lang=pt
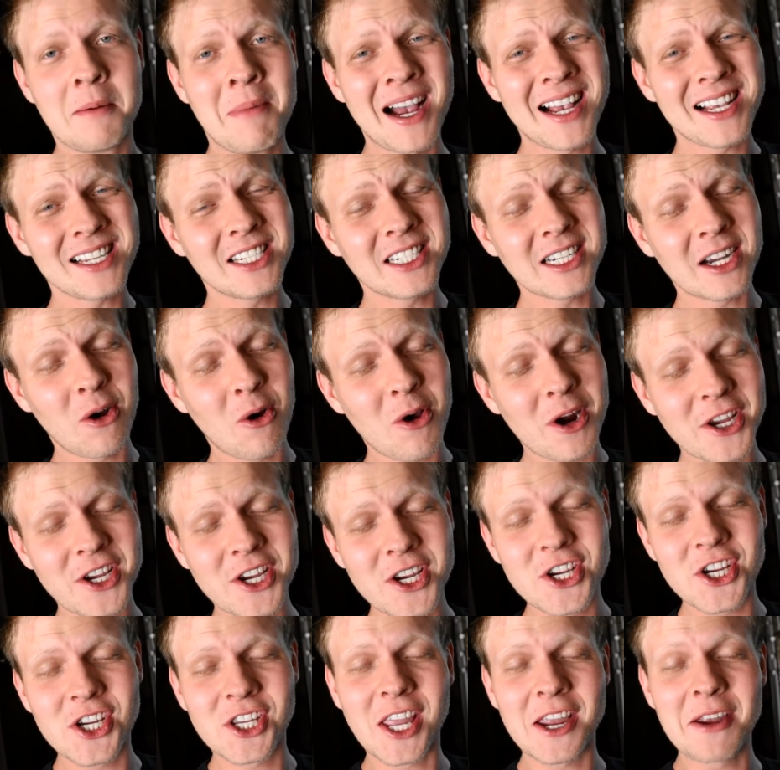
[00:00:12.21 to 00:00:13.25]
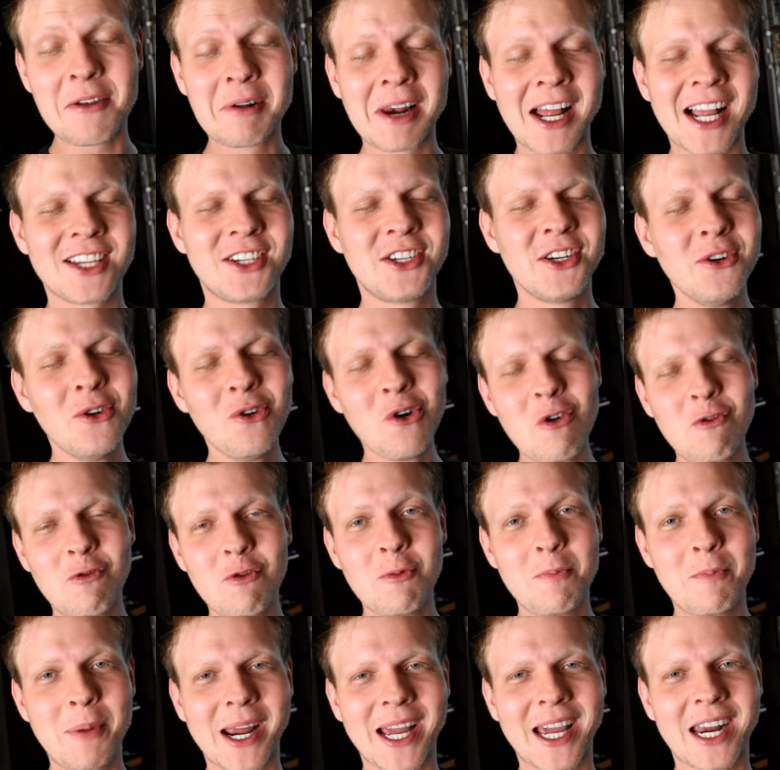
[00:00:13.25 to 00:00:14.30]
Mas agora a gente tá indo lá de
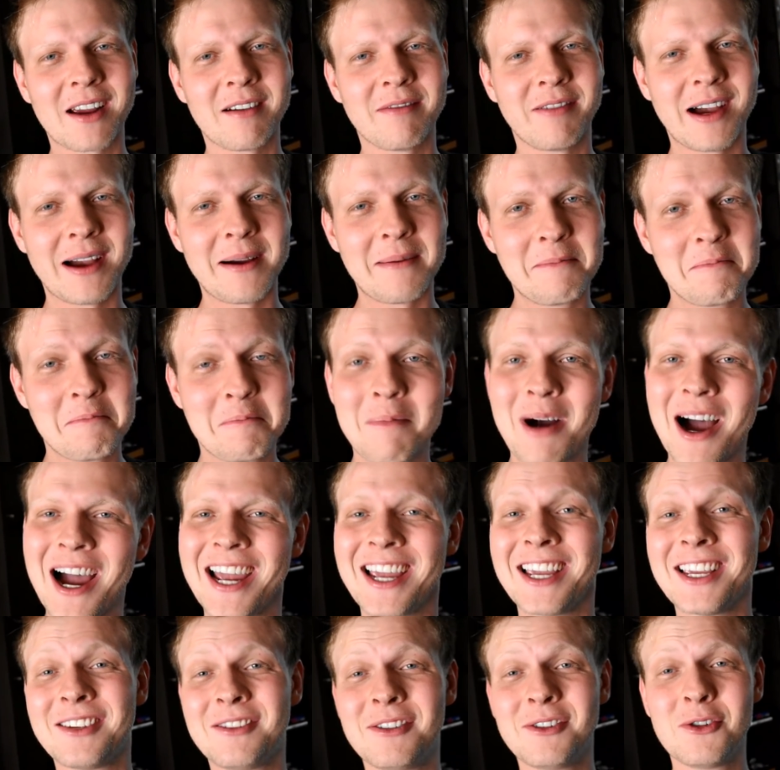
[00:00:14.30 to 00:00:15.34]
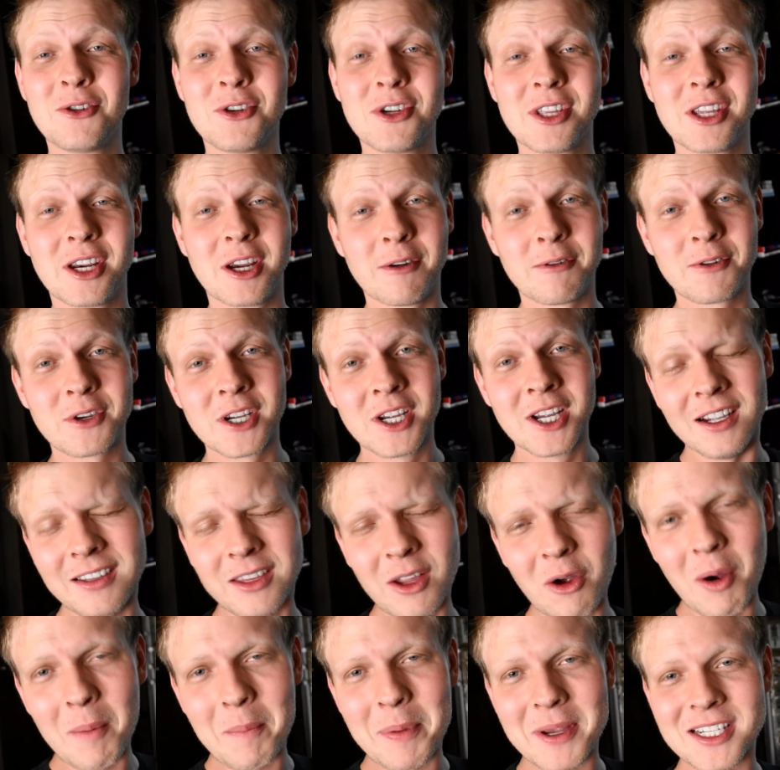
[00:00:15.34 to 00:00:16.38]
novo pra gravar mais vídeo de drift
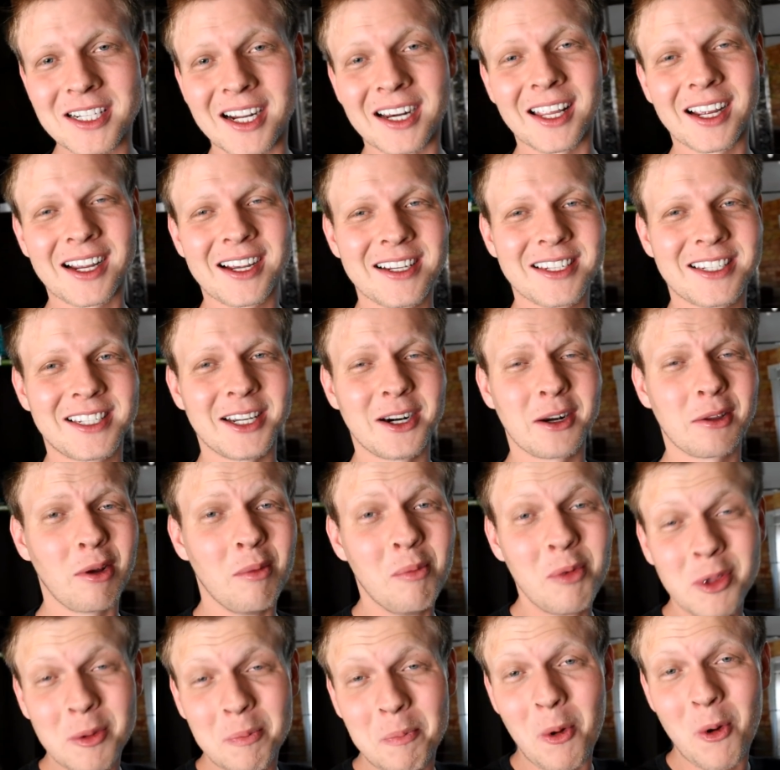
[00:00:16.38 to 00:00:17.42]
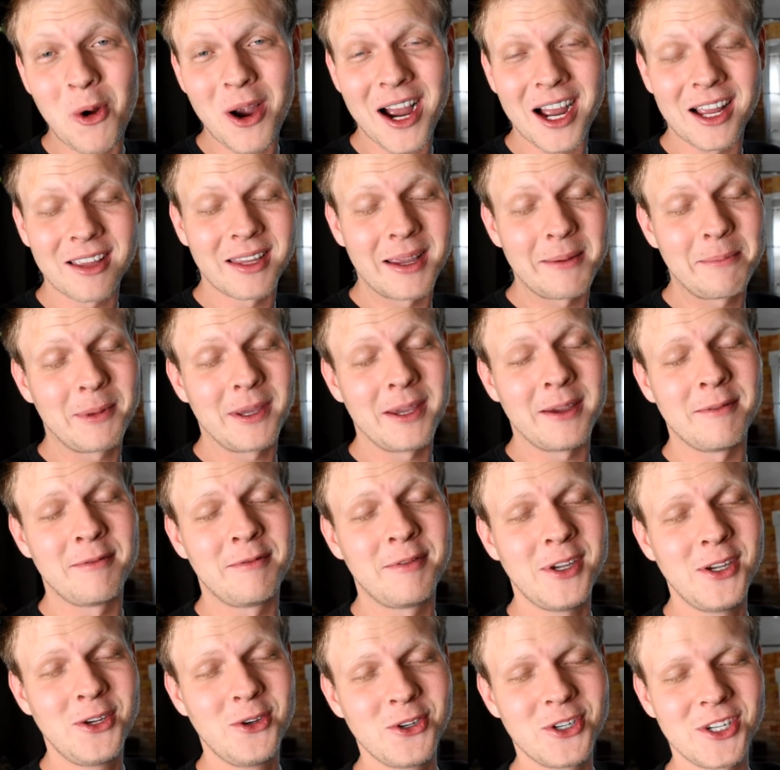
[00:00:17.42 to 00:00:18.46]
Então apesar da canseira eu tô muito empolgado, né? Porque
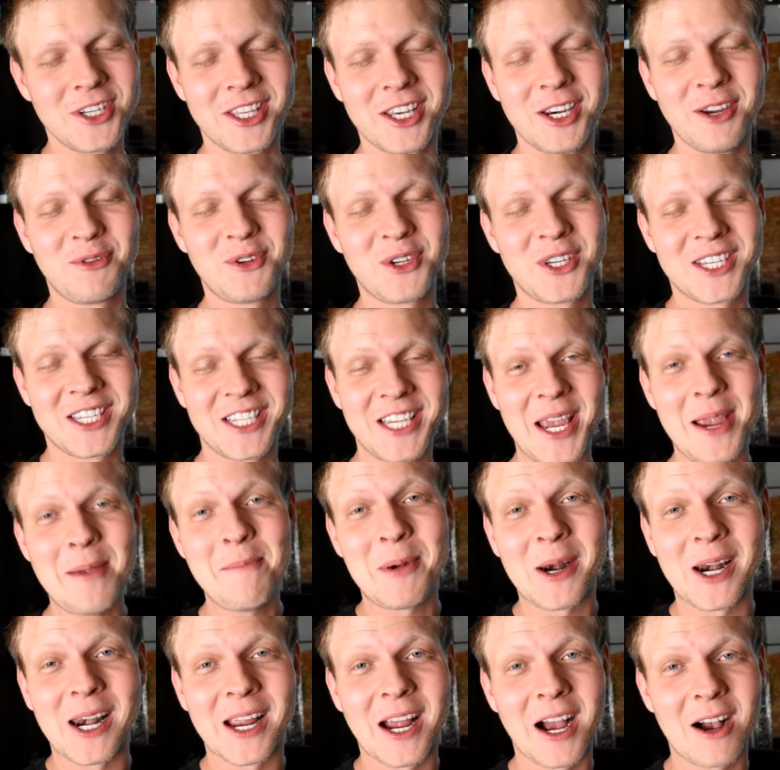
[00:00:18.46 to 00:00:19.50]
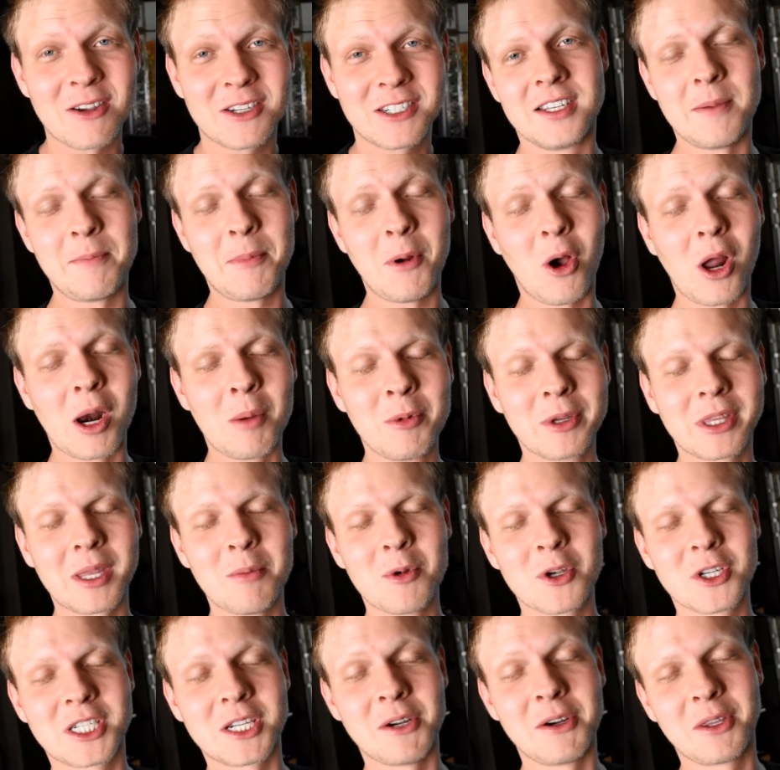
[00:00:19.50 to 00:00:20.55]
vídeo de drift sempre é legal, sempre rola muita
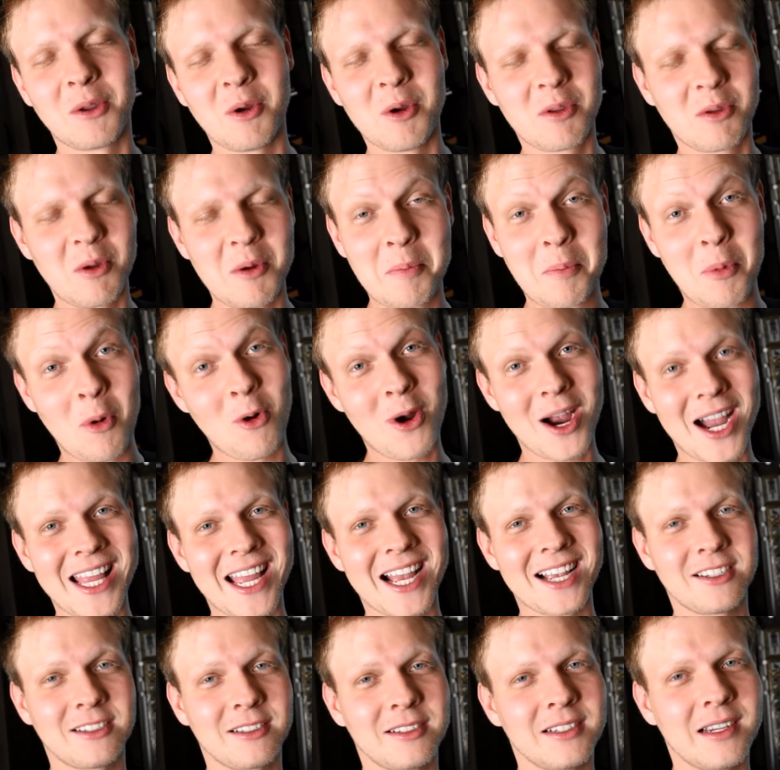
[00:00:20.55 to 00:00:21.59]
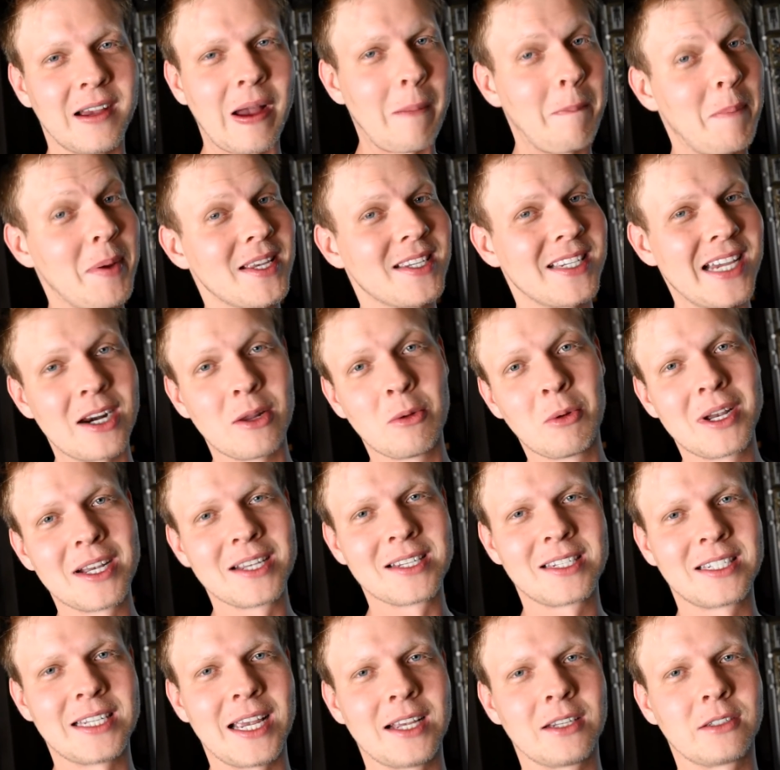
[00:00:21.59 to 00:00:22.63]
emoção Então eu tô empolgadaço, apesar do
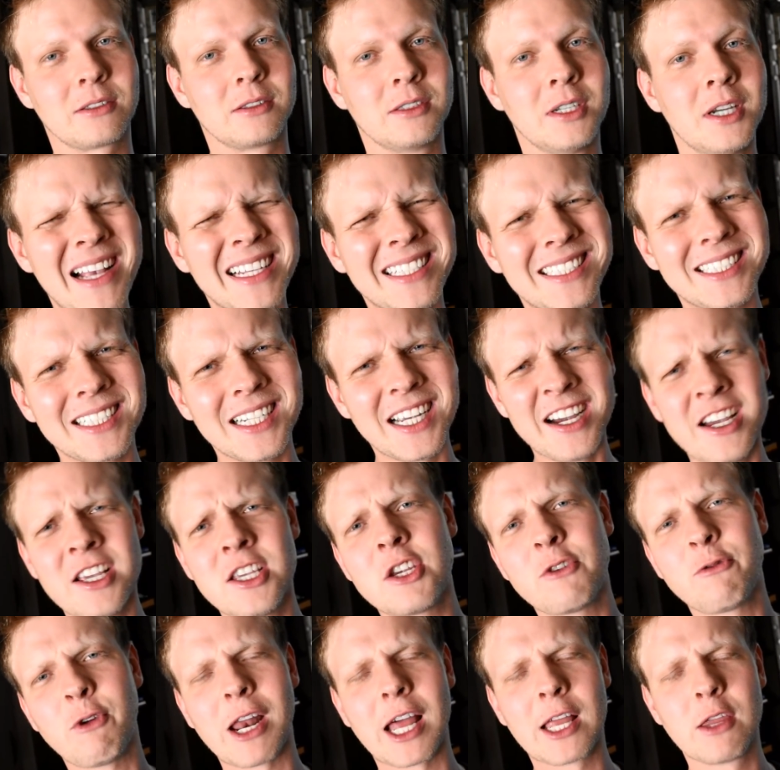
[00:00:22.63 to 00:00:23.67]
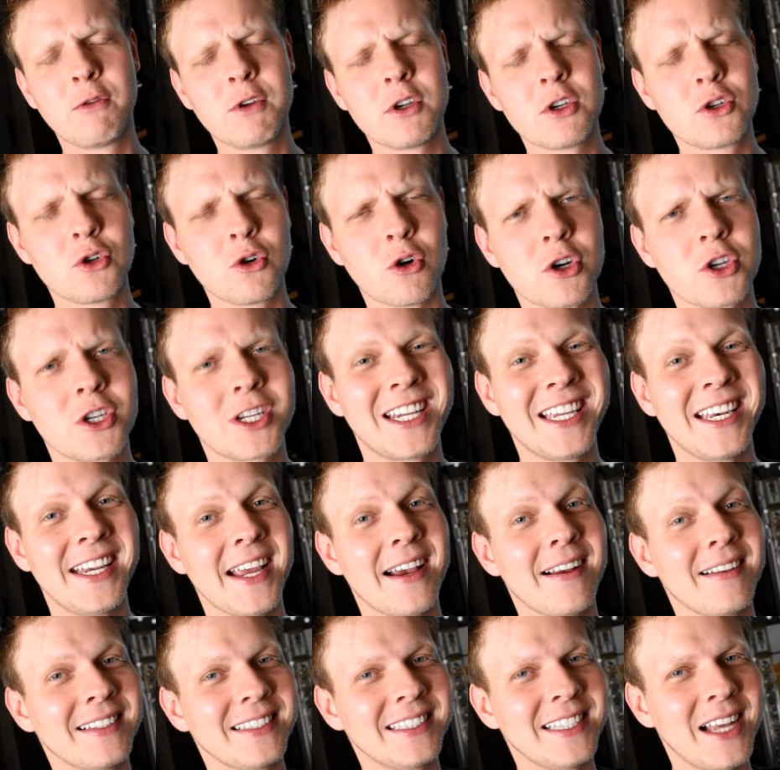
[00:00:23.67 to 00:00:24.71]
cansaço Mas antes de falar do vídeo de hoje,
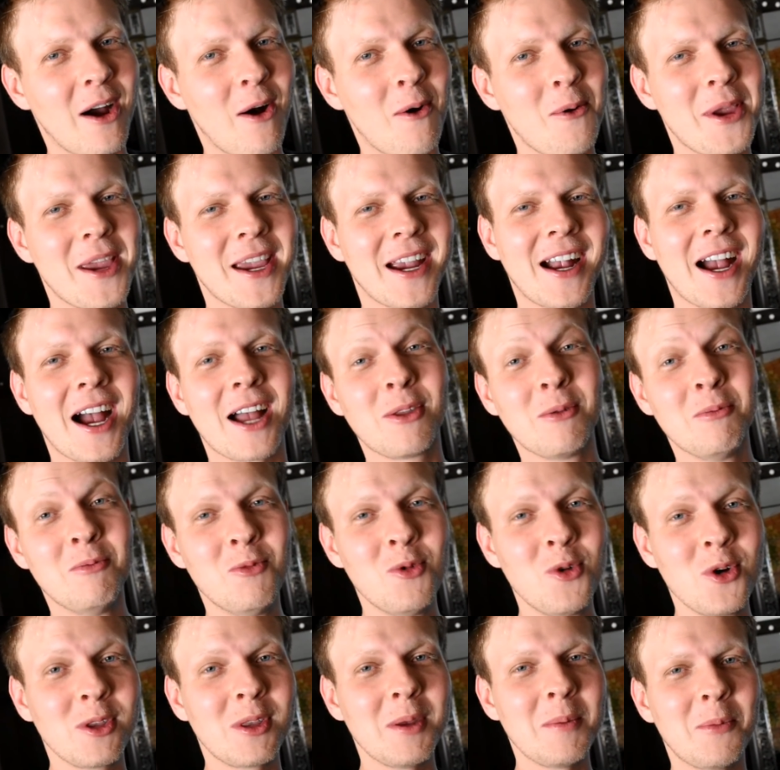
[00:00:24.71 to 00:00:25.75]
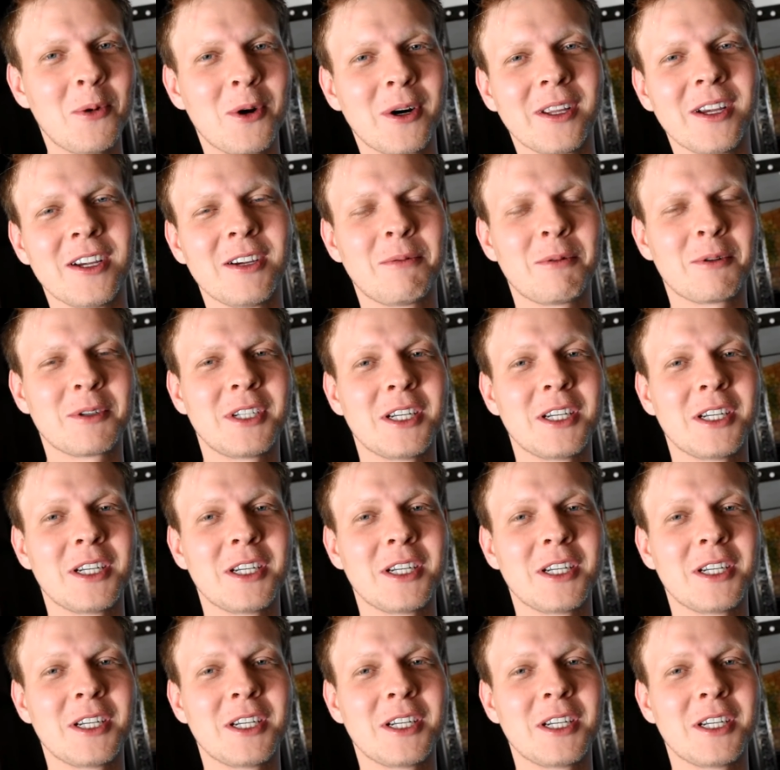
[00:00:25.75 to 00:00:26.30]
queria dar um recado muito importante pra